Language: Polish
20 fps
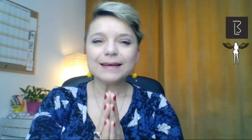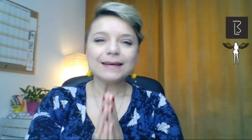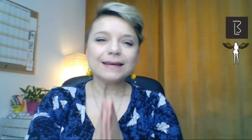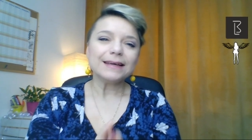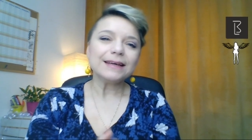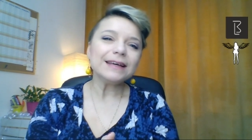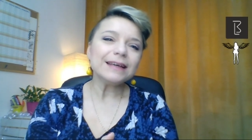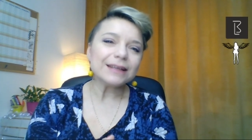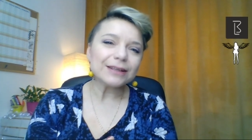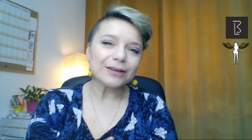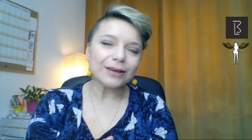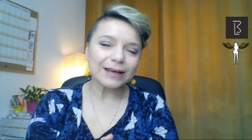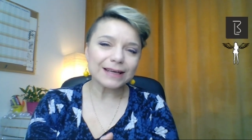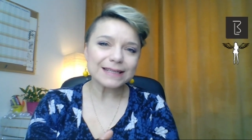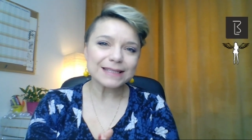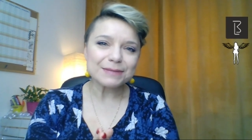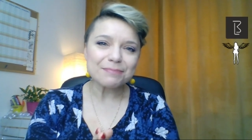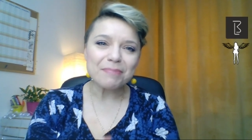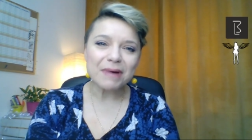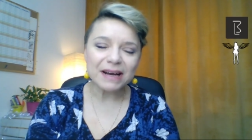I to
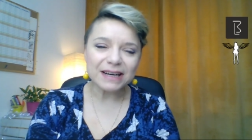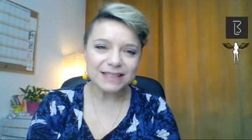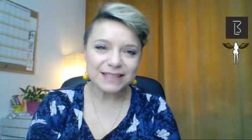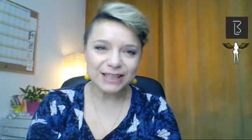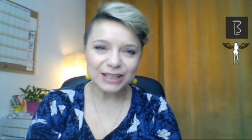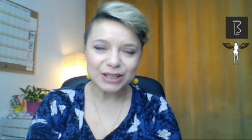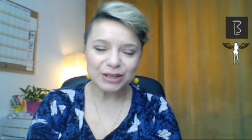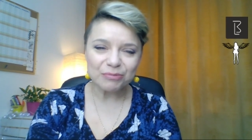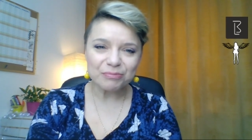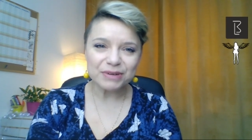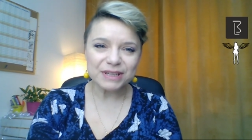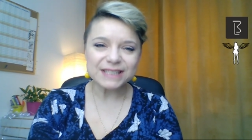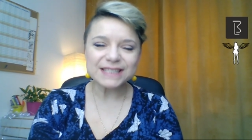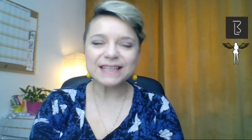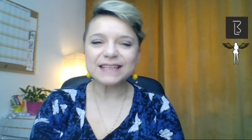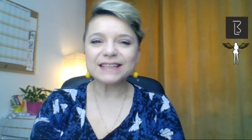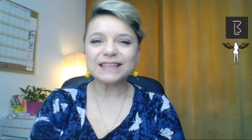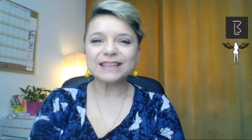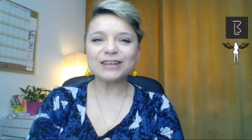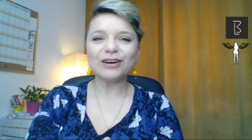jest bardzo dobry
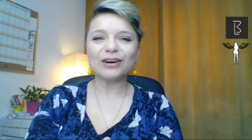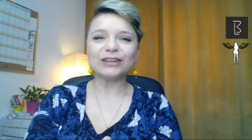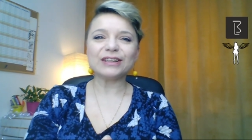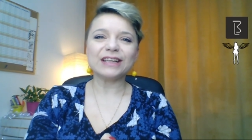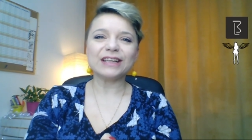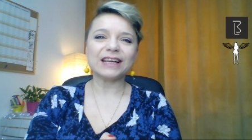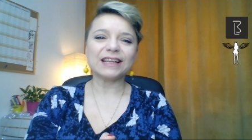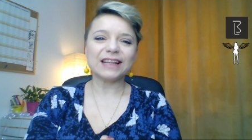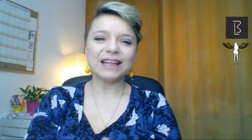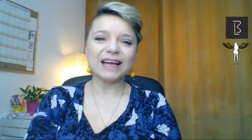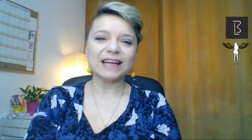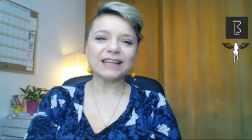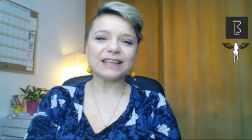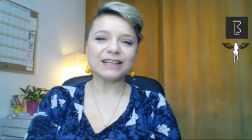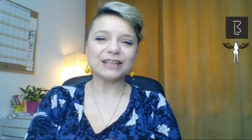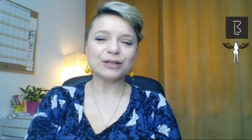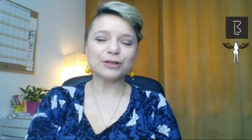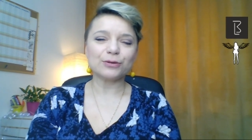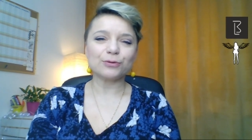dzień tygodnia dla tych,